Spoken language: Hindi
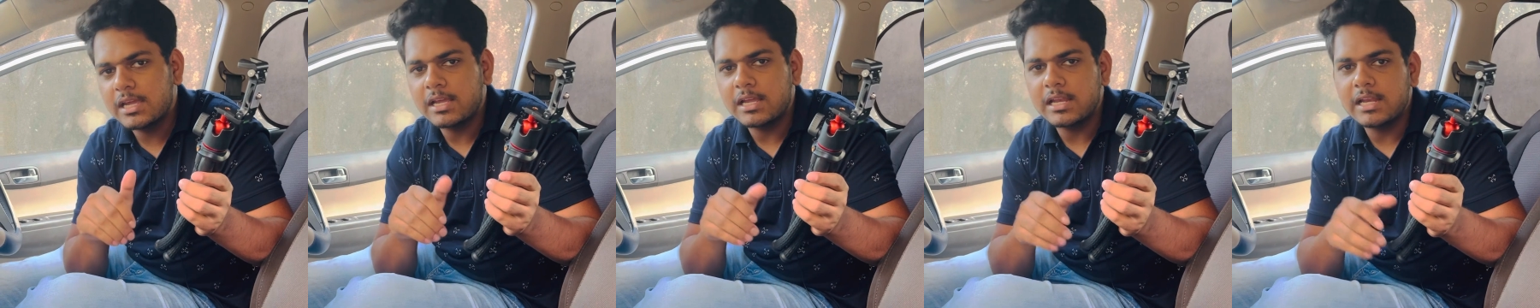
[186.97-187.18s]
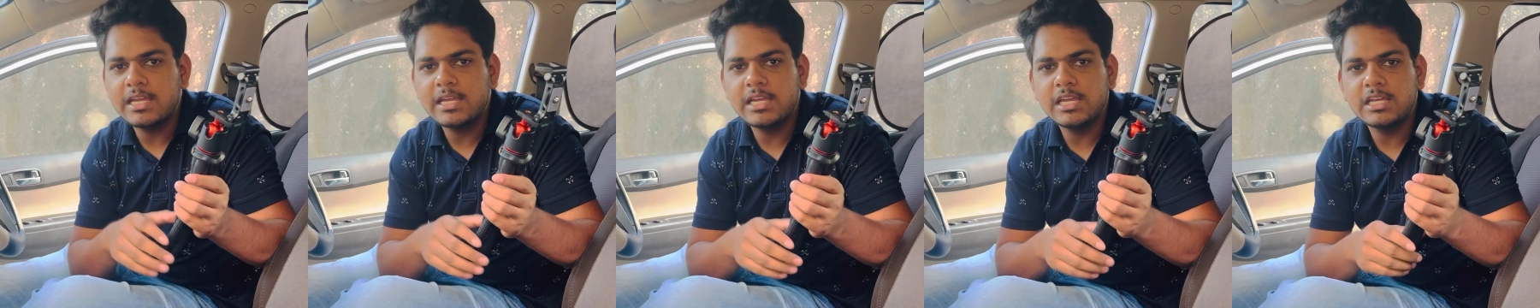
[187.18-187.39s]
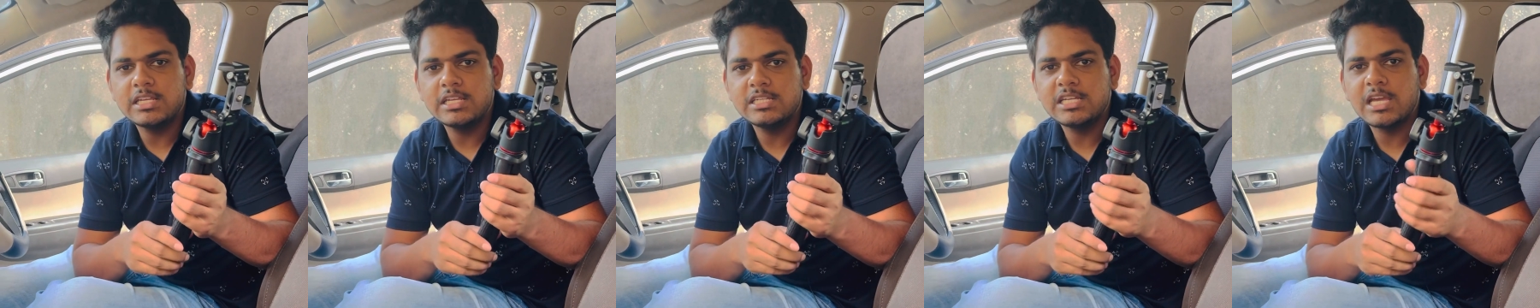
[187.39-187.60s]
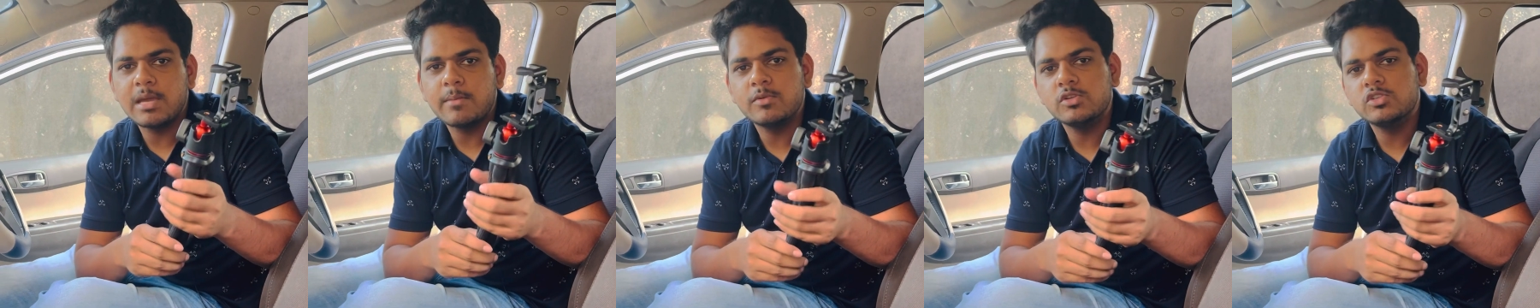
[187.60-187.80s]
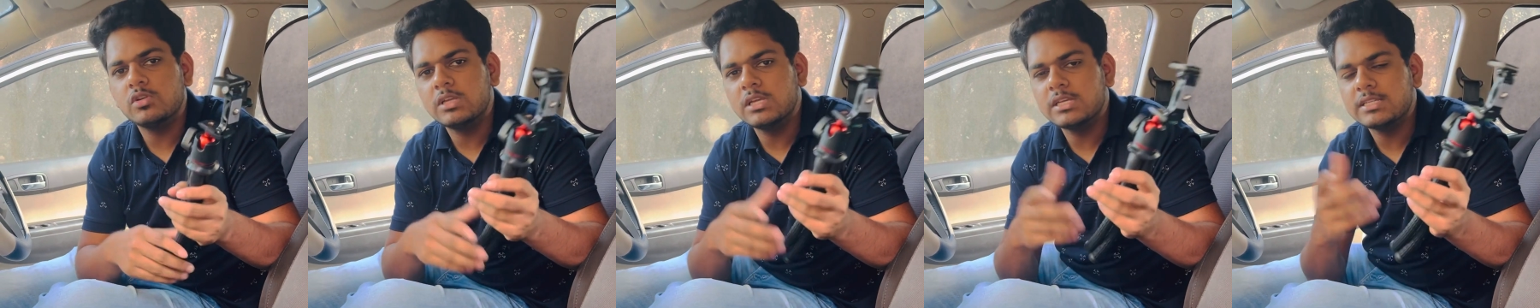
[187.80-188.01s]
क्लिक कीजिए
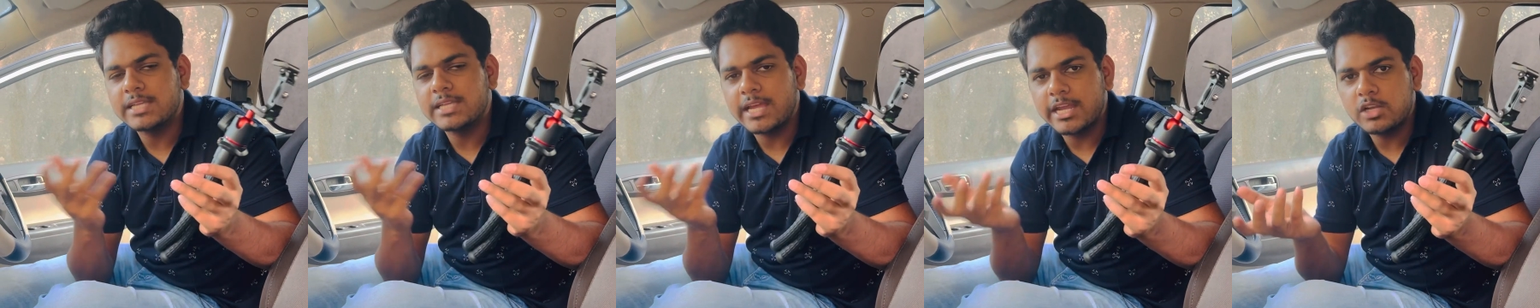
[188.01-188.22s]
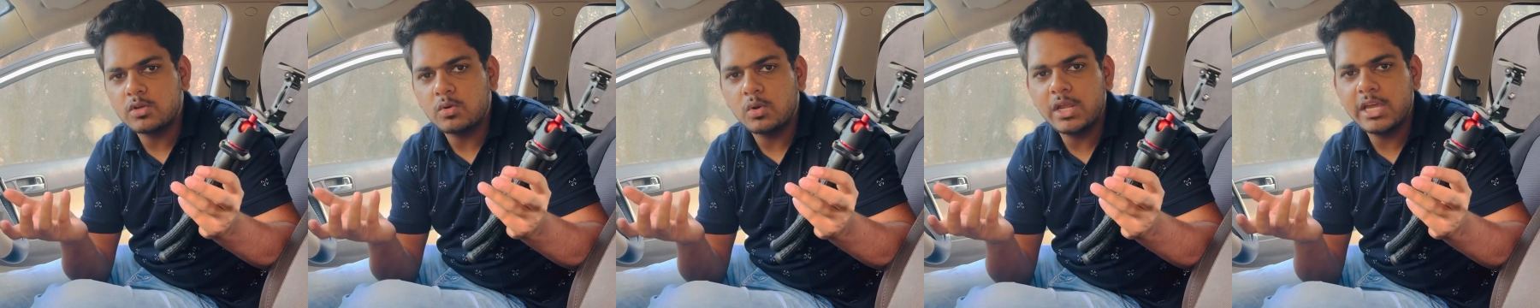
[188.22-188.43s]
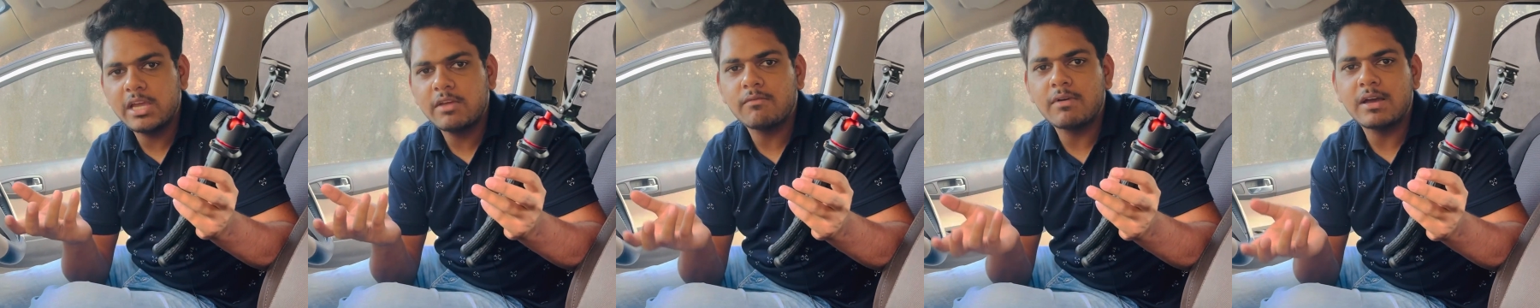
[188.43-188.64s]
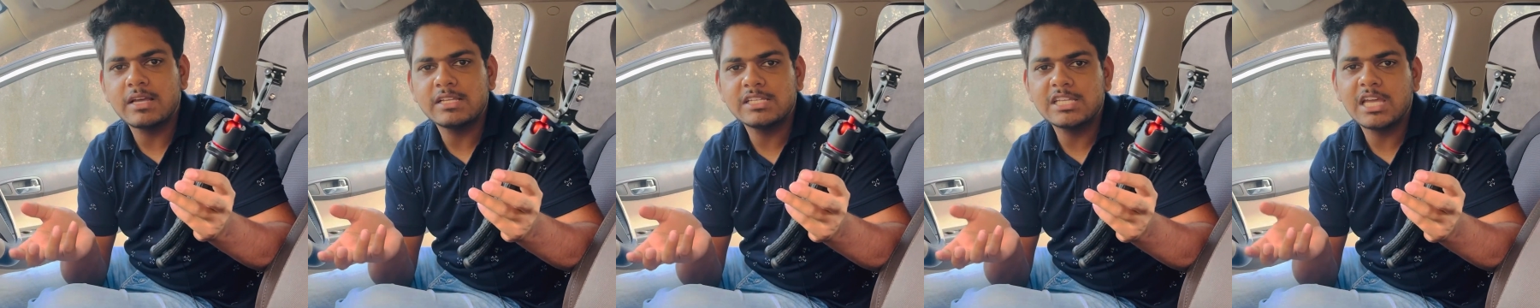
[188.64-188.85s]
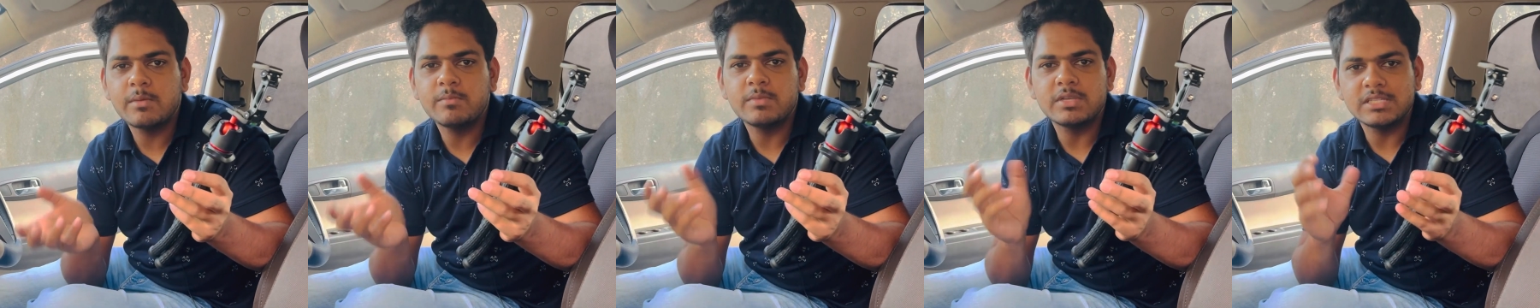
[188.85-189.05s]
अमेजोन की साइट खुलेगी वहाँ
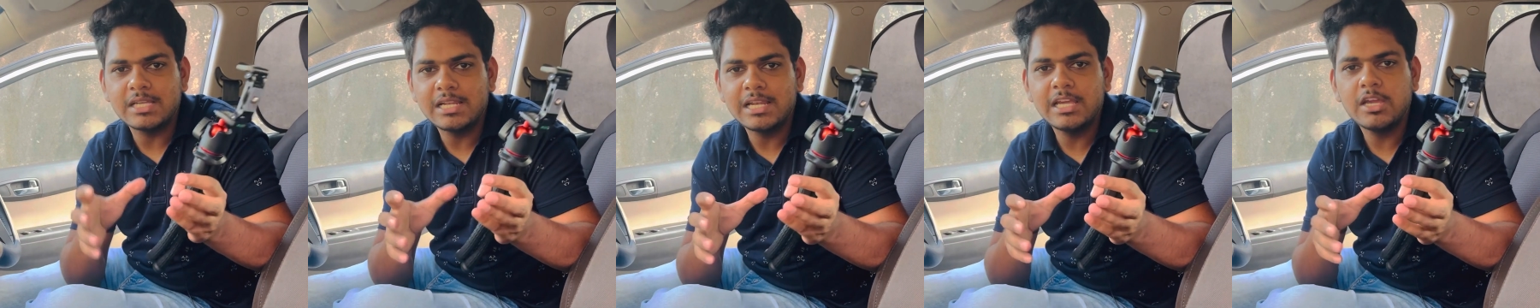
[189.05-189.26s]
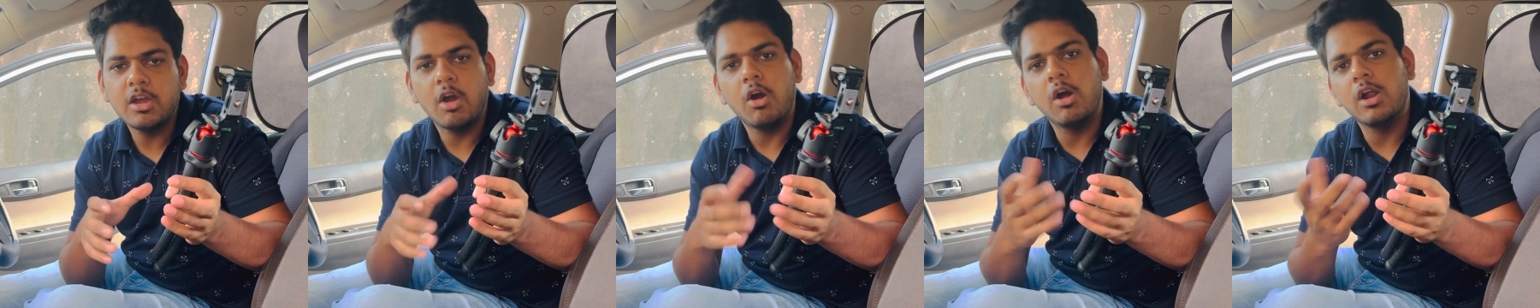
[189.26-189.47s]
से आप इजीली